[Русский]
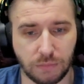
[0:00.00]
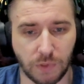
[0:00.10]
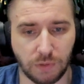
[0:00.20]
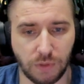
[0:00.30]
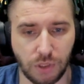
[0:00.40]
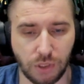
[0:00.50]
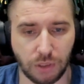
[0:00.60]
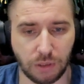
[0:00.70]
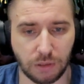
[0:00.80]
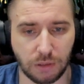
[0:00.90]

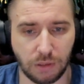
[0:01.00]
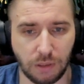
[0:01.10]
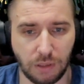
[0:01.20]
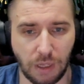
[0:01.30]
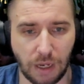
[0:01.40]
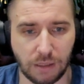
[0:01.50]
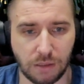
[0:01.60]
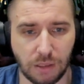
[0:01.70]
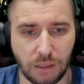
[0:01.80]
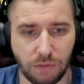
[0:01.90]
выжить. Так,
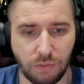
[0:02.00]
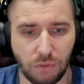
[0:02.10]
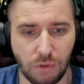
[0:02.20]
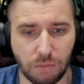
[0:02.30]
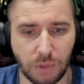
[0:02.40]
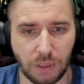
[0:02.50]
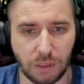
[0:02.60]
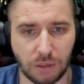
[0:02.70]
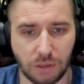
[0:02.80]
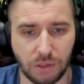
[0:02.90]
на него
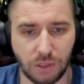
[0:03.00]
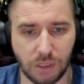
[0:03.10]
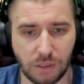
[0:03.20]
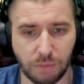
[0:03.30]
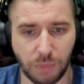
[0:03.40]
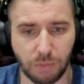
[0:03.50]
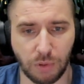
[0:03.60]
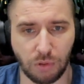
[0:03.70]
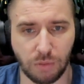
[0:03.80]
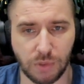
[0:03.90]
мы сейчас по
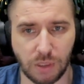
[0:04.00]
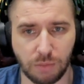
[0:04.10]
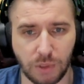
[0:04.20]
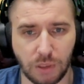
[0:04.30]
питомцах мы